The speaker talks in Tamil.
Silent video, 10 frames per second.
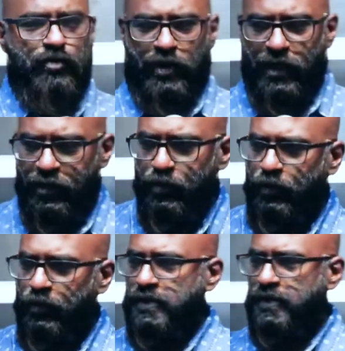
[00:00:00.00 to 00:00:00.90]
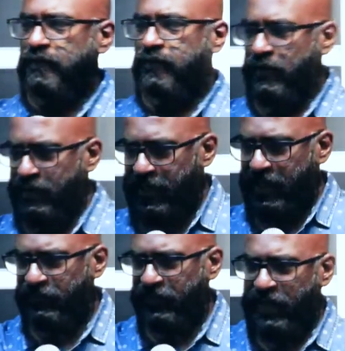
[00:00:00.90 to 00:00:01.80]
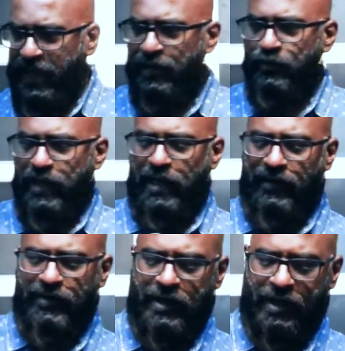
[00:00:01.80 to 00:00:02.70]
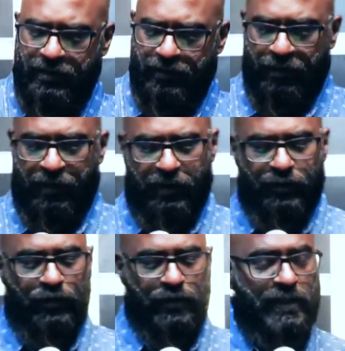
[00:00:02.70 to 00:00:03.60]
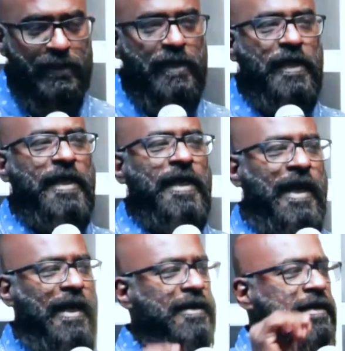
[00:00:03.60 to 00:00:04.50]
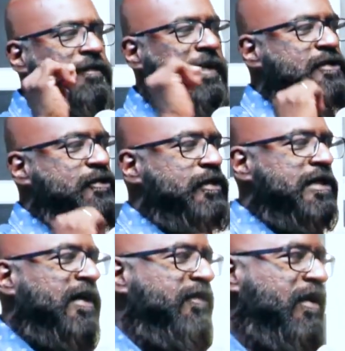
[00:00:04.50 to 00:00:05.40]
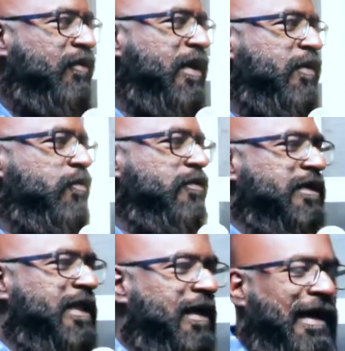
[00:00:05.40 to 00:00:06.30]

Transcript: உன்னுடைய டியூ கோர்ஸ் ஆஃப் லைஃப்பில் டே டு டே லைஃப்பில் நடந்து கொண்டிருக்கும் பொழுது அங்கே தான் பரிசுத்த ஆவியானுடைய உந்துதல்